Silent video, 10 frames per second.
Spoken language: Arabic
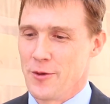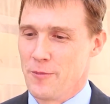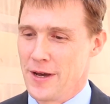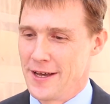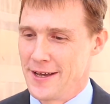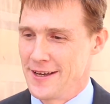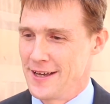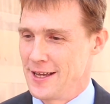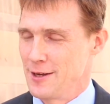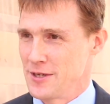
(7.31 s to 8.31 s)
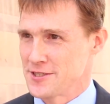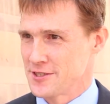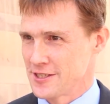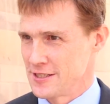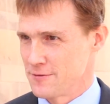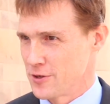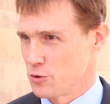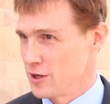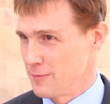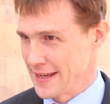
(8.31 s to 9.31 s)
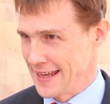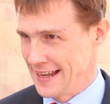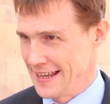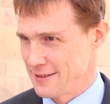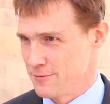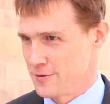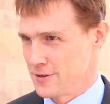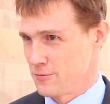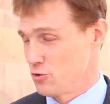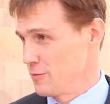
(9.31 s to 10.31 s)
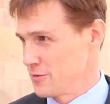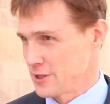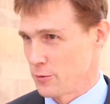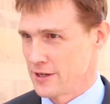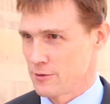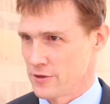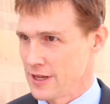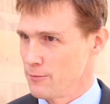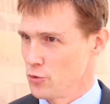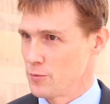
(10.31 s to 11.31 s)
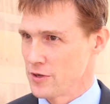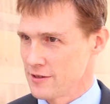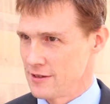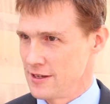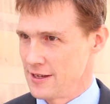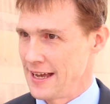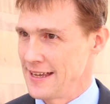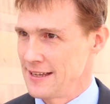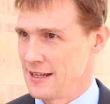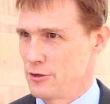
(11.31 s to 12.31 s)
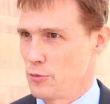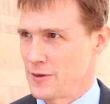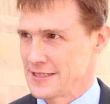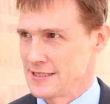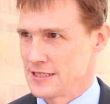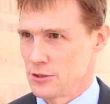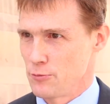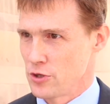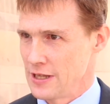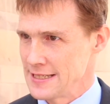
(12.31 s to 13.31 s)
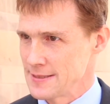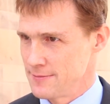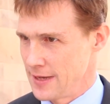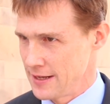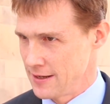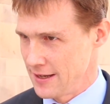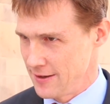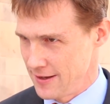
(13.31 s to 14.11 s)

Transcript: مع المصريين في كل المجالات في كل المستويات وده مهم جدا للحياه الدبلوماسيه لازم انا